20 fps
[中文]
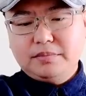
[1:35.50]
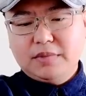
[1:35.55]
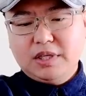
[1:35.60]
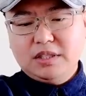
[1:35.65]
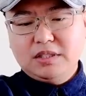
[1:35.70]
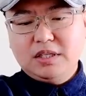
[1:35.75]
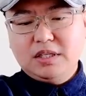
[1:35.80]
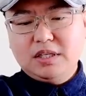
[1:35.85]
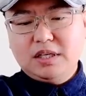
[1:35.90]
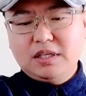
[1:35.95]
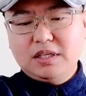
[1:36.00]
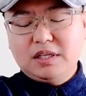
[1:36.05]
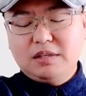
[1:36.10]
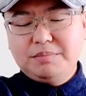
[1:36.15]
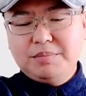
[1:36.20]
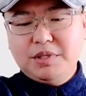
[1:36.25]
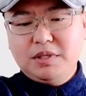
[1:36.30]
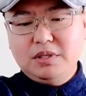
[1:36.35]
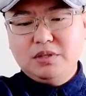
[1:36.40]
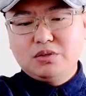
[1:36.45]
那现在这
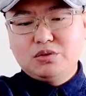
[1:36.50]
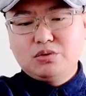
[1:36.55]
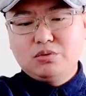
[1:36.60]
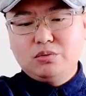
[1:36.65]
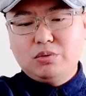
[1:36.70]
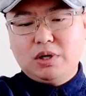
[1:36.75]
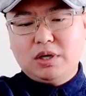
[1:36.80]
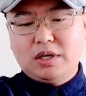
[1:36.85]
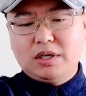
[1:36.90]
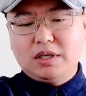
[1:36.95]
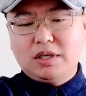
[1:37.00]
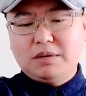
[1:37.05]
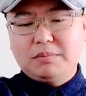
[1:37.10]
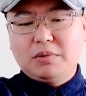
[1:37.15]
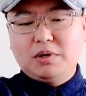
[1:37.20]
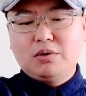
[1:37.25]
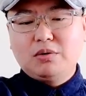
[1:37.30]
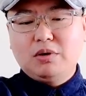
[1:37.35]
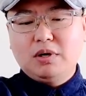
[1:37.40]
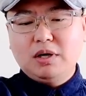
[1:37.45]
个聘书啊也
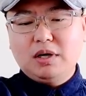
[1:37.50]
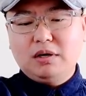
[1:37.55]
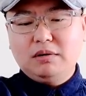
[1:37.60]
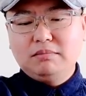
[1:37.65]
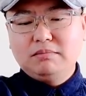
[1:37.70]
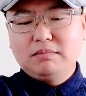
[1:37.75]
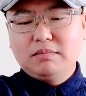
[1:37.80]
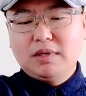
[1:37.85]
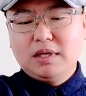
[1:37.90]
曝光了。